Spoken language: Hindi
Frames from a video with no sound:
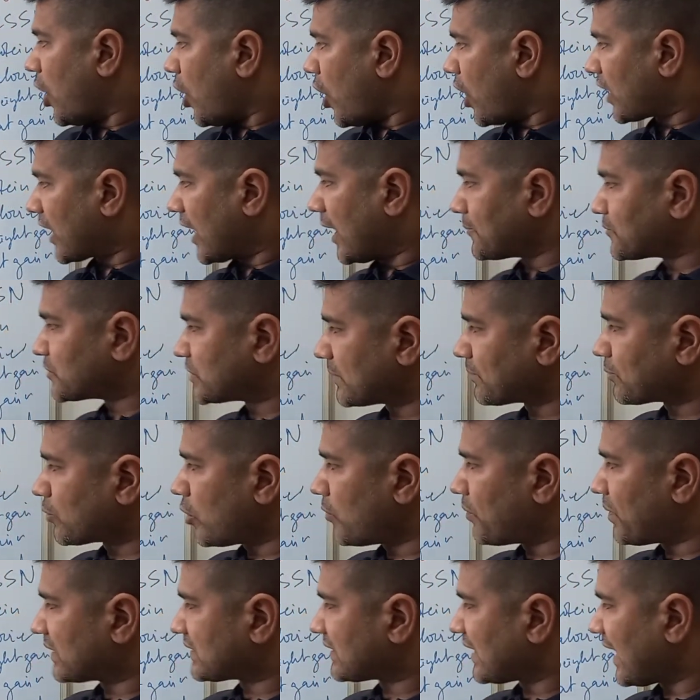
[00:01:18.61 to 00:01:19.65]
और हम
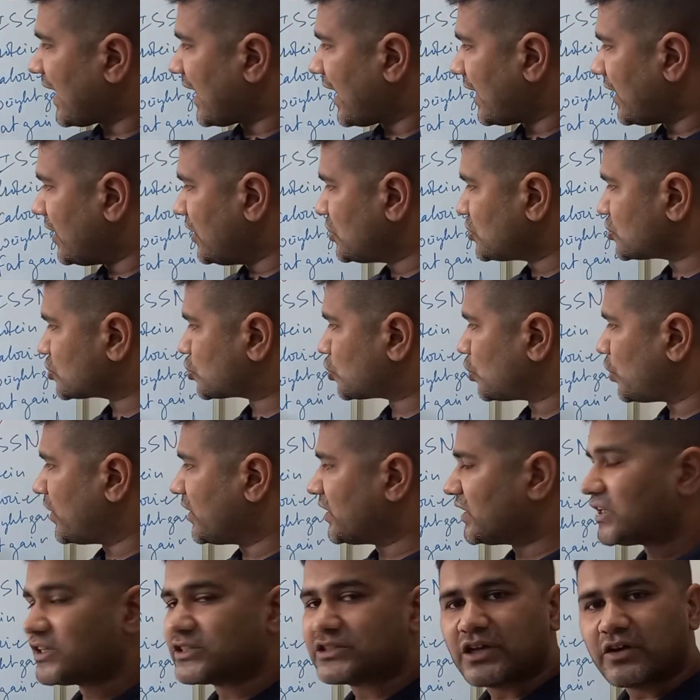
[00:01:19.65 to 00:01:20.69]
सबको पता है
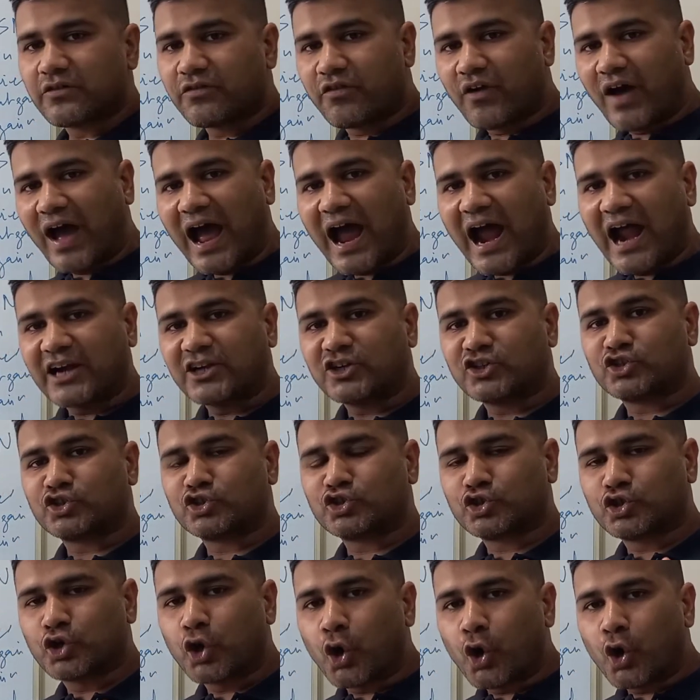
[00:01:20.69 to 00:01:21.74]
इंसुलिन इज़ अ फैट
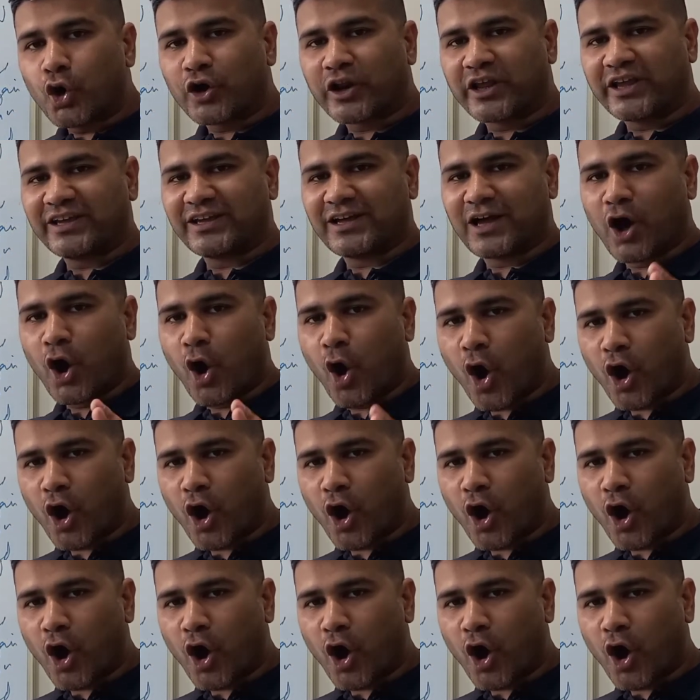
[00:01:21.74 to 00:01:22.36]
स्टोरिंग